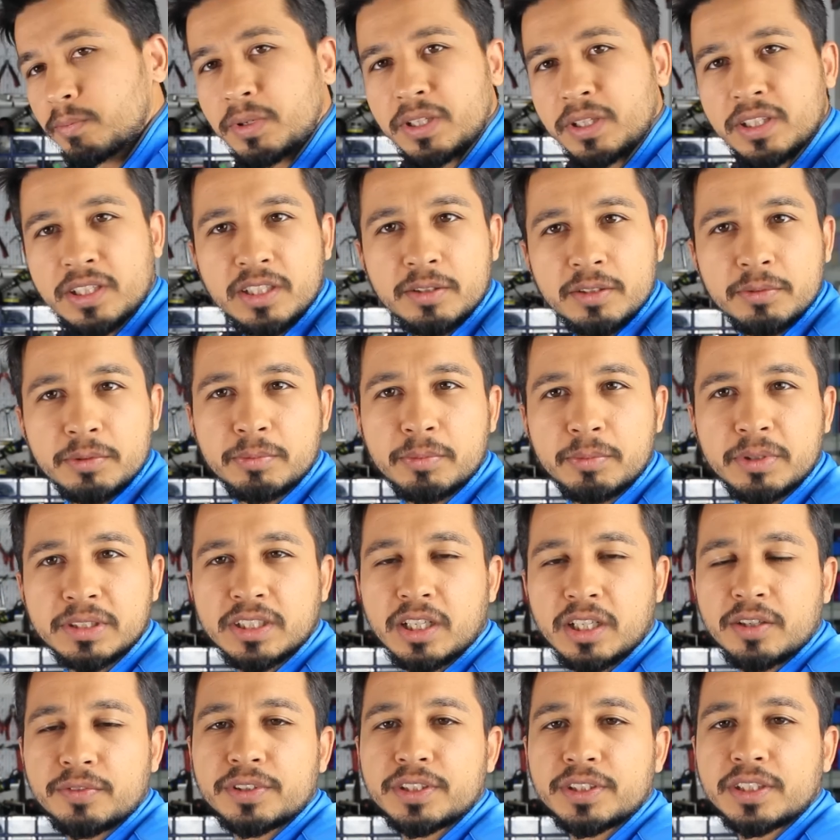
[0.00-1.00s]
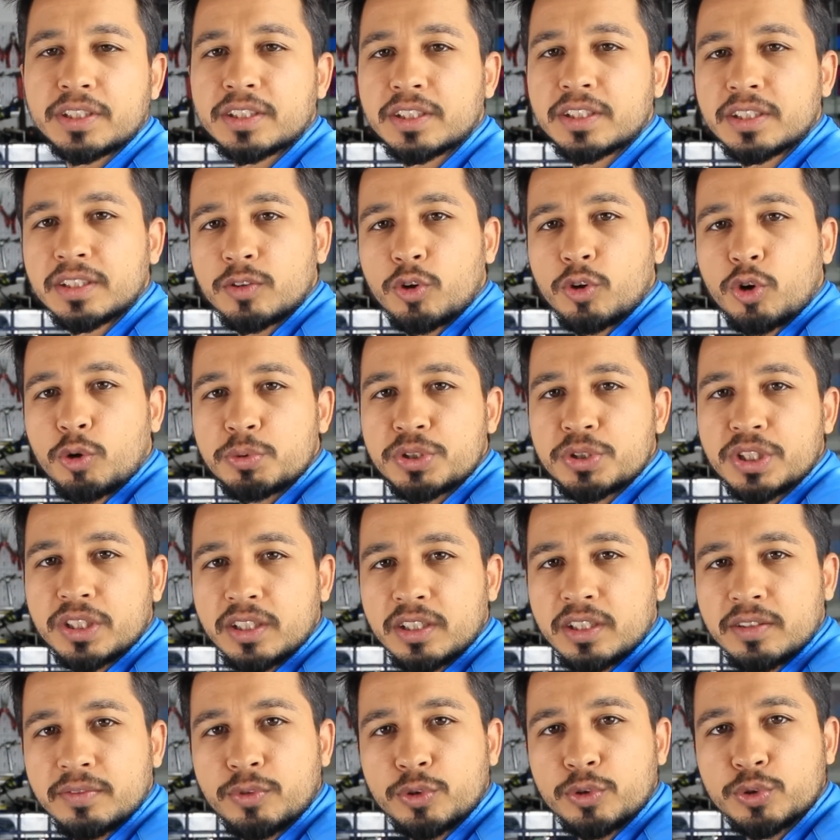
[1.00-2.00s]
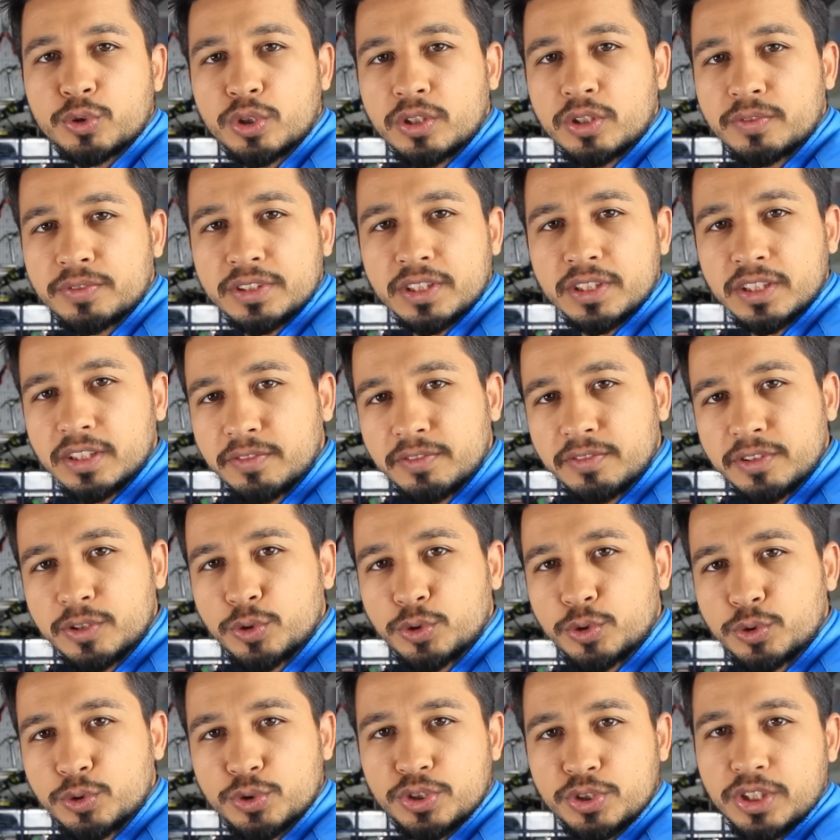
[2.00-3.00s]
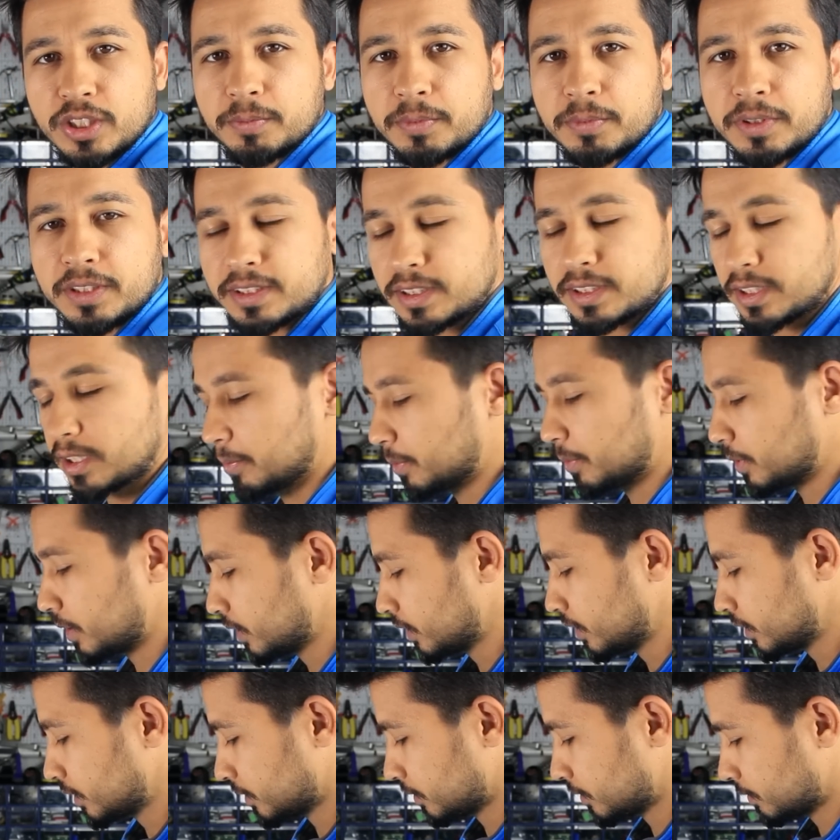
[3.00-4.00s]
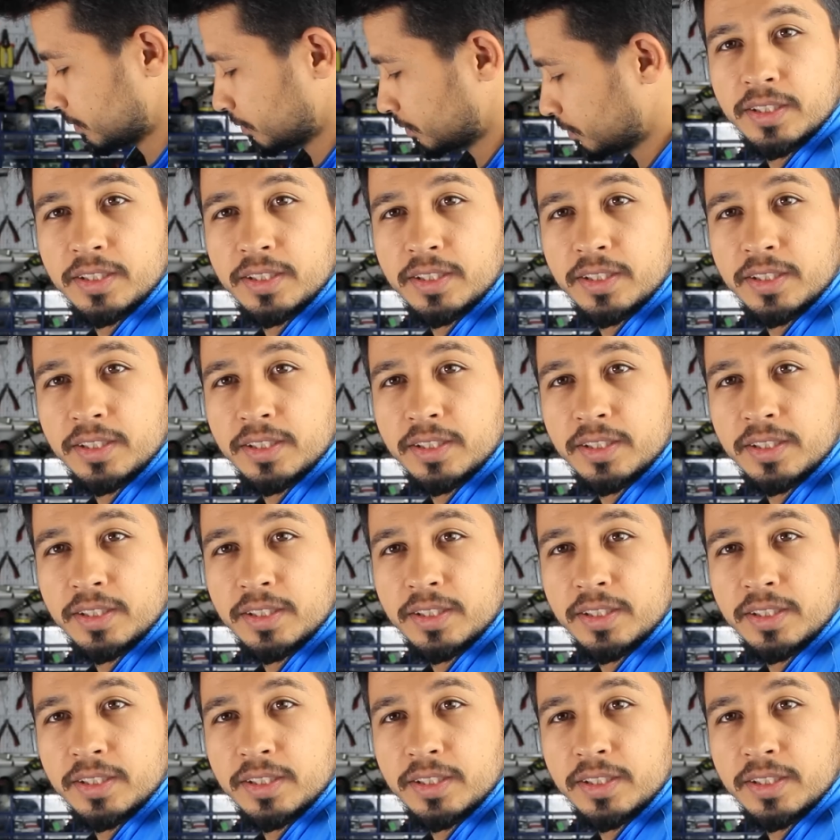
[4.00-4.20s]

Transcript: Belirli bir mesafedeki objelerin fotoğrafını ya da videosunu çekmek isteyebiliriz.